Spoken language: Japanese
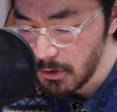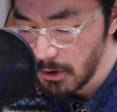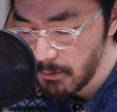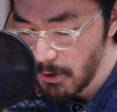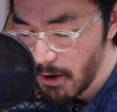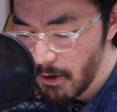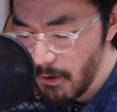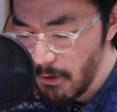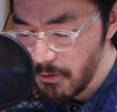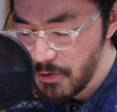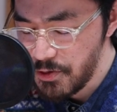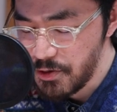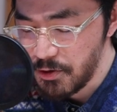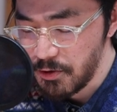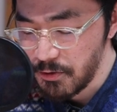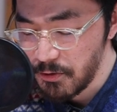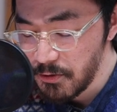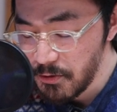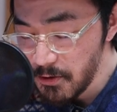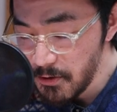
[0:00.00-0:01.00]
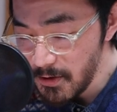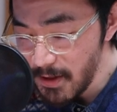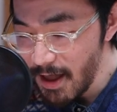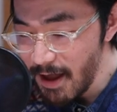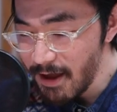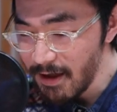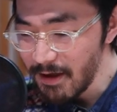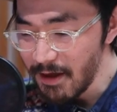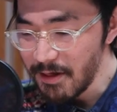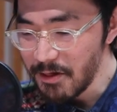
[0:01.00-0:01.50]
例えば10
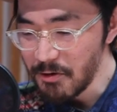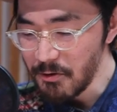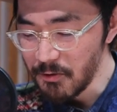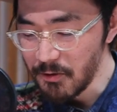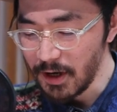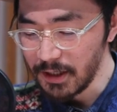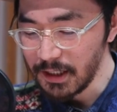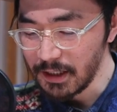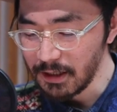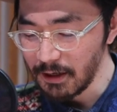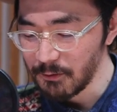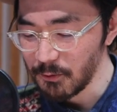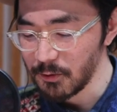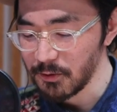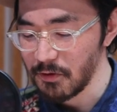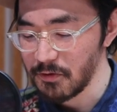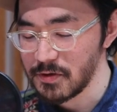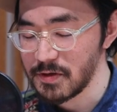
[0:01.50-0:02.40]
年以上あなたのこと